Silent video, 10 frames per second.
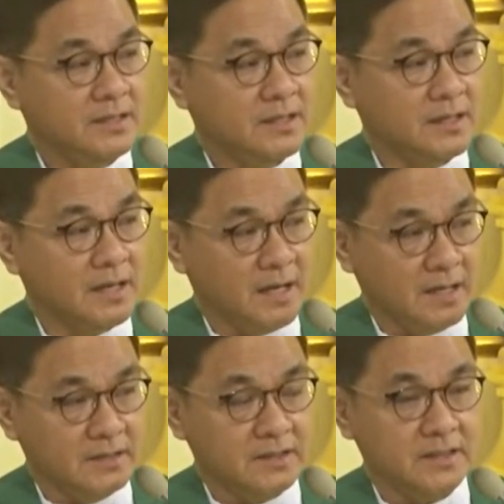ng
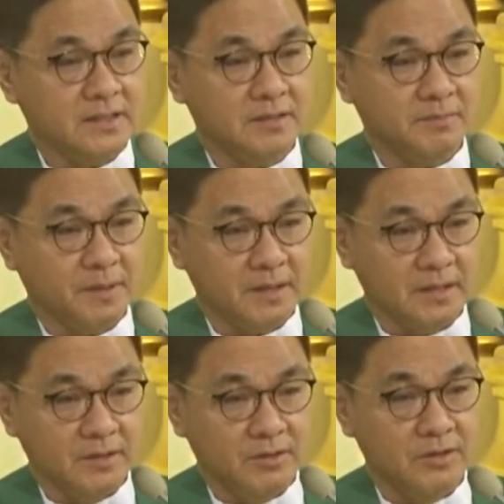ating
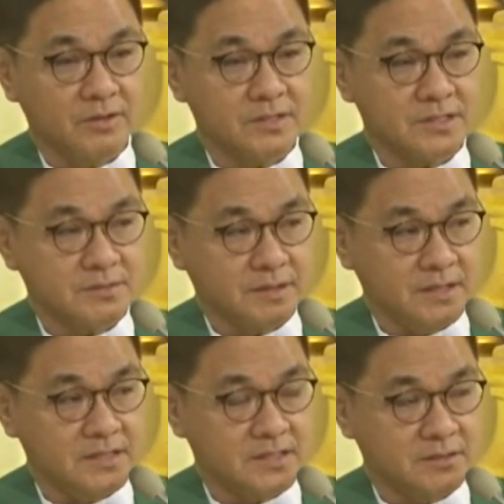Panginoong
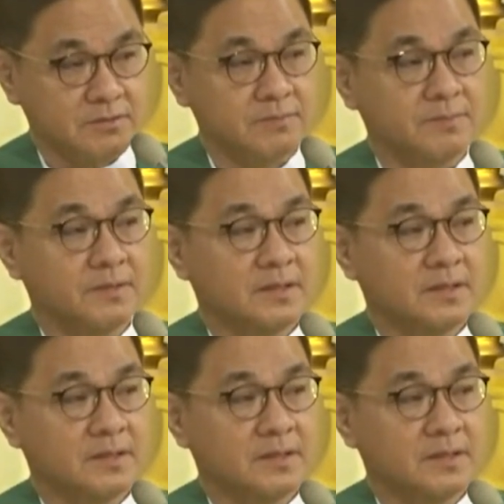Kristo.